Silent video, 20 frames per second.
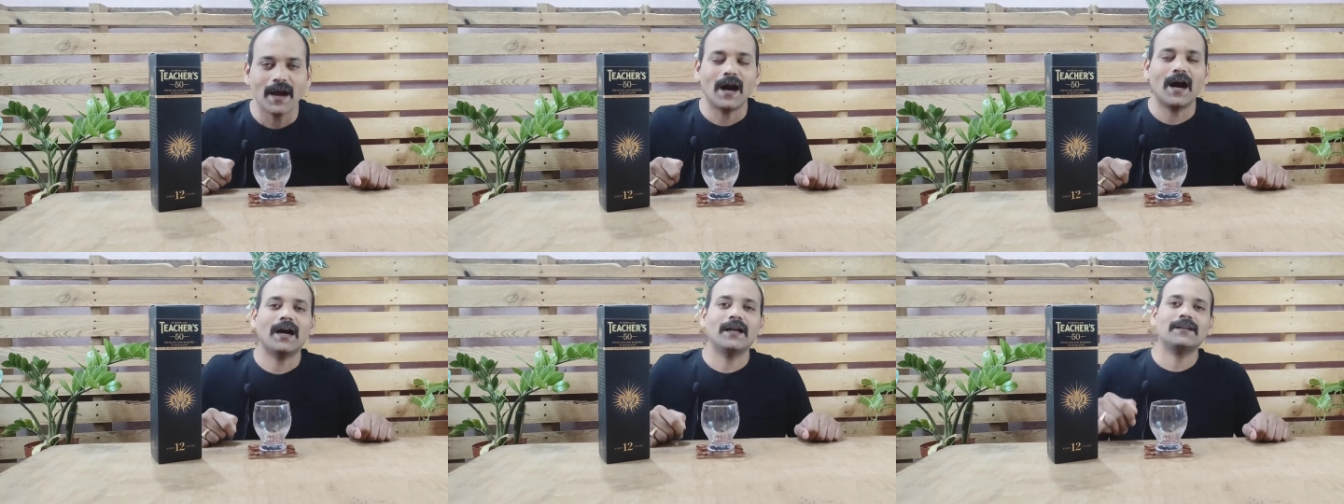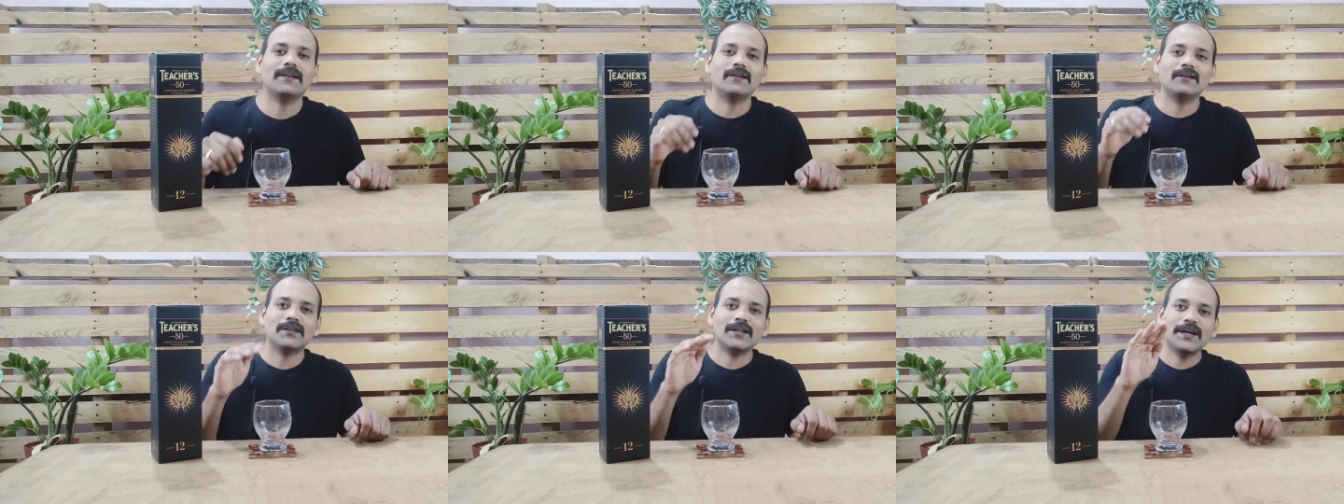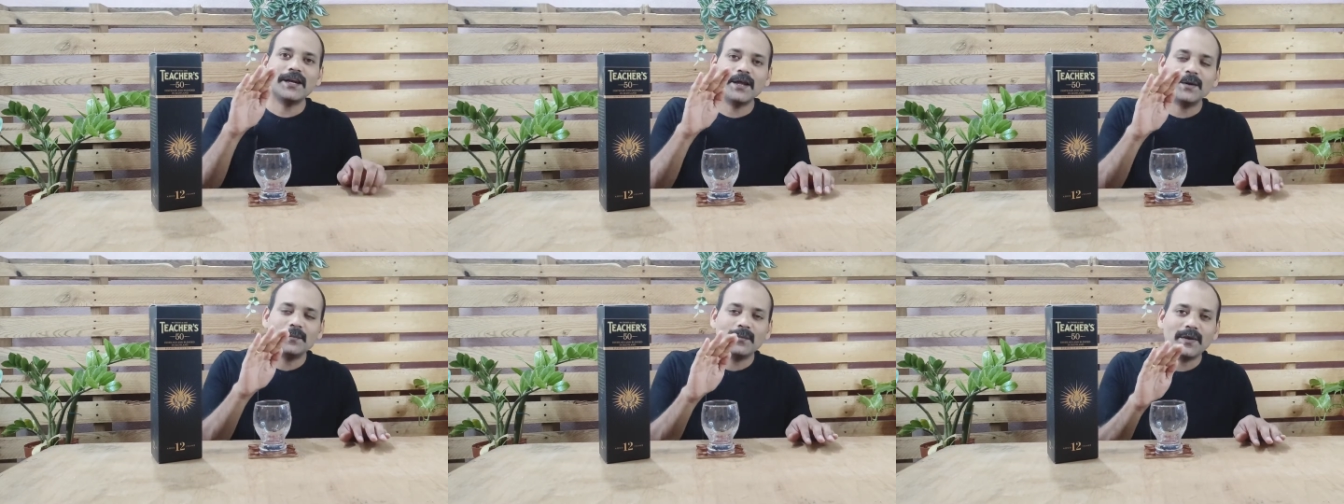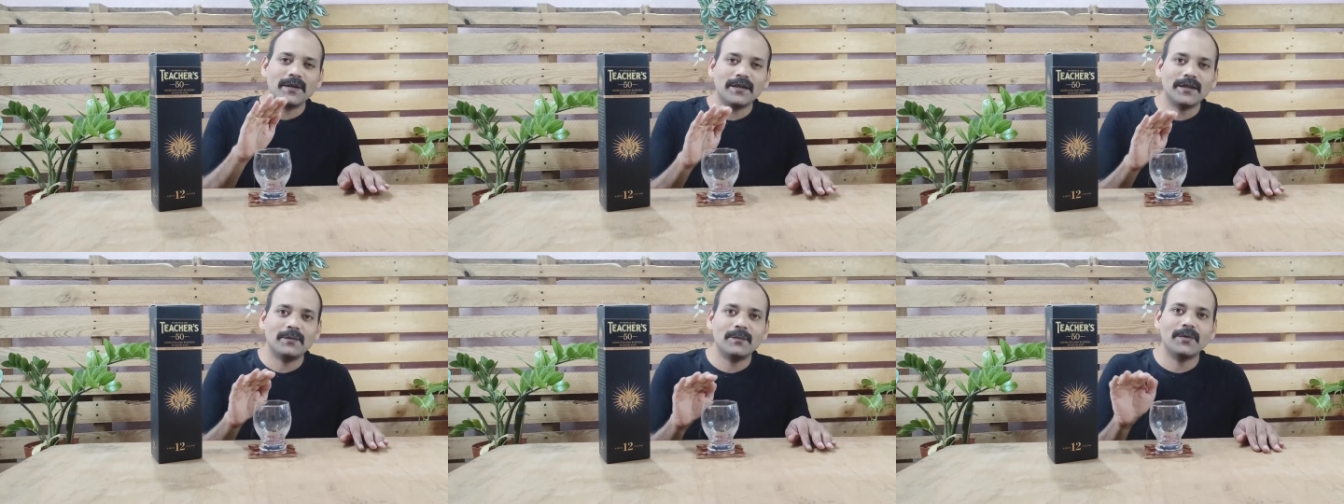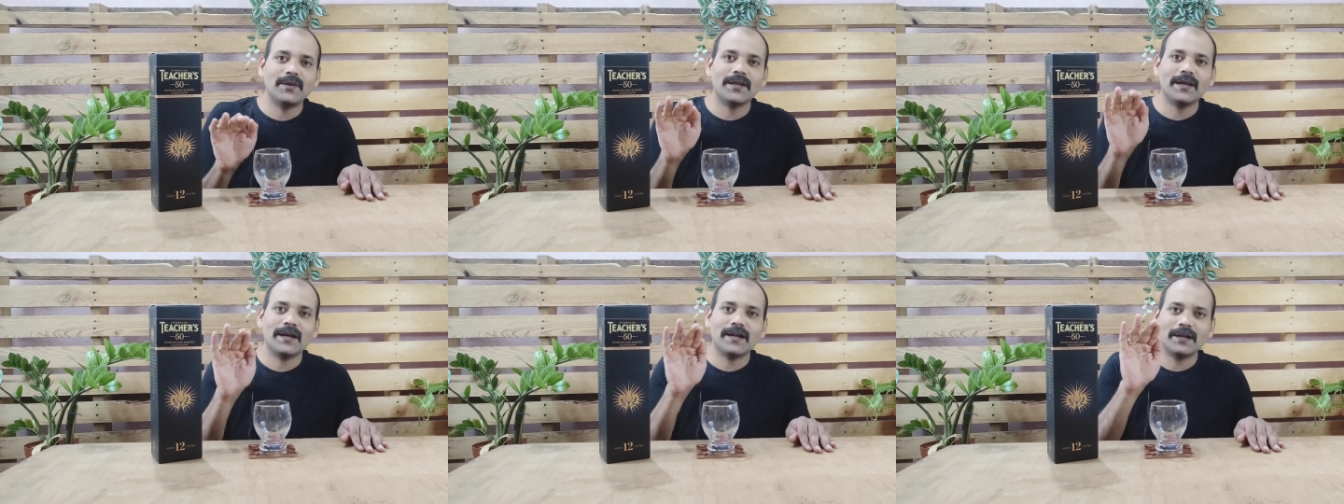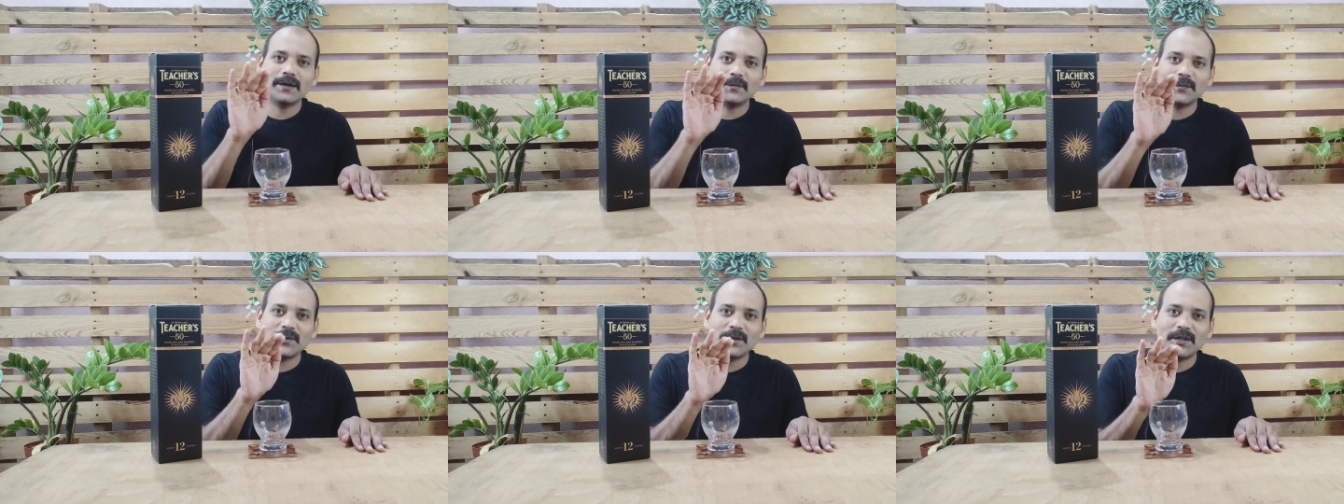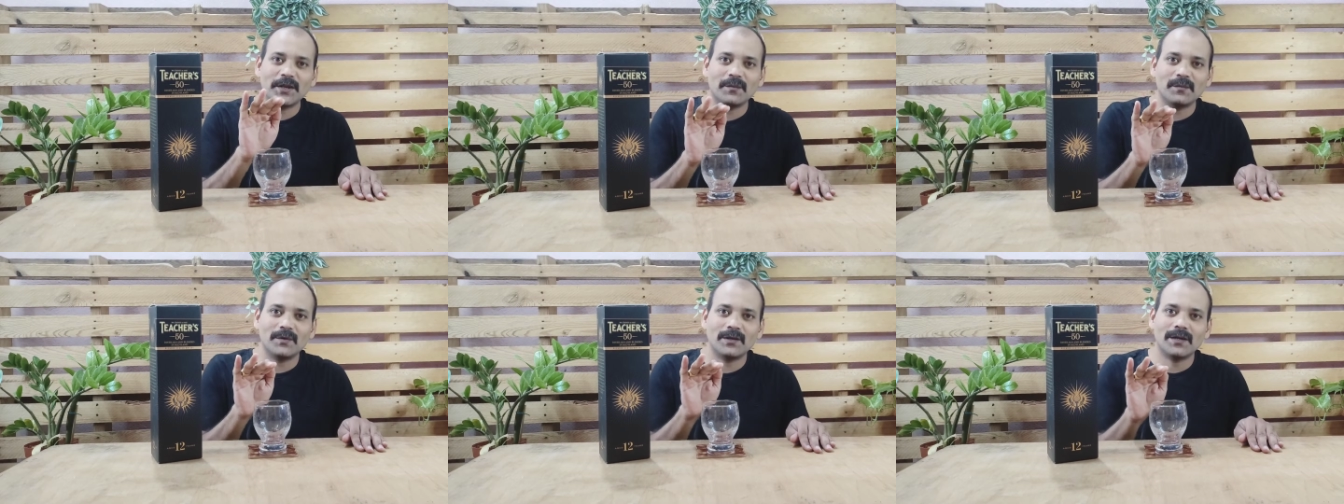ఆ తర్వాత నెమ్మిది నెమ్మదిగా నెమ్మిది
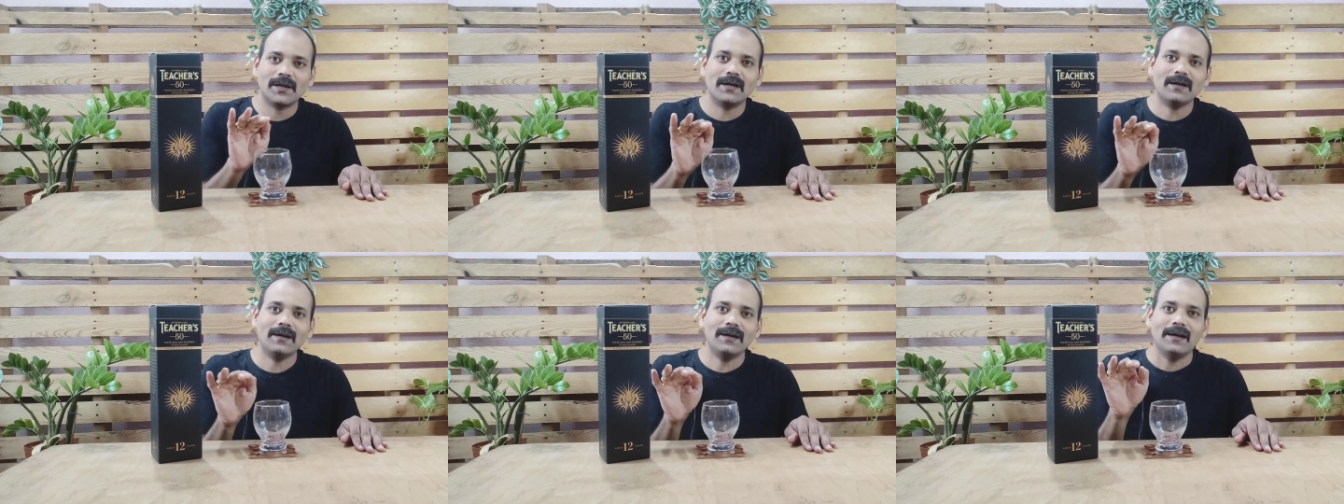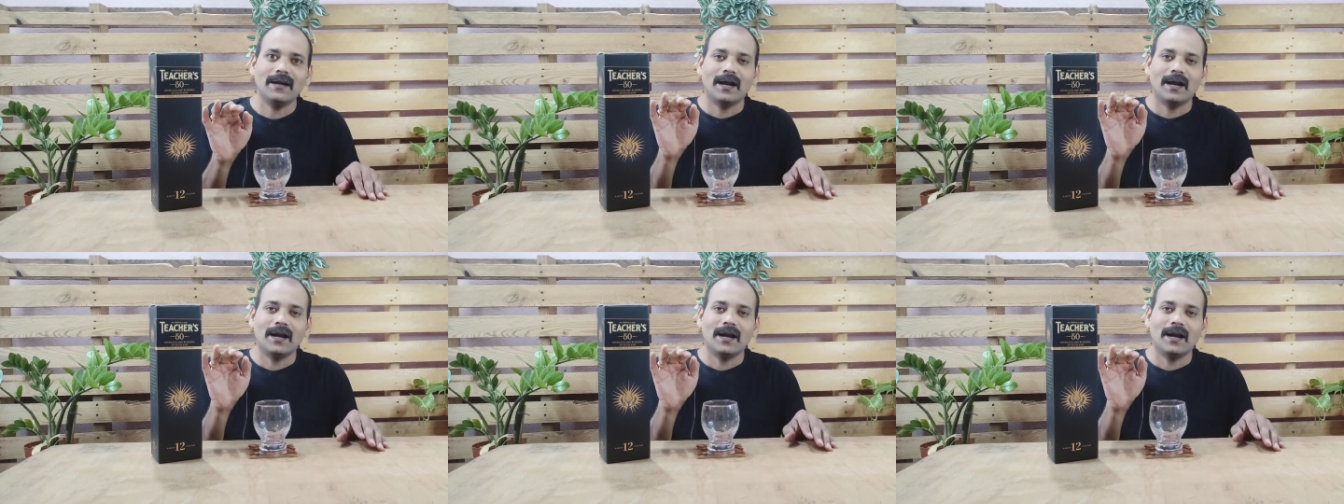నెమ్మదిగా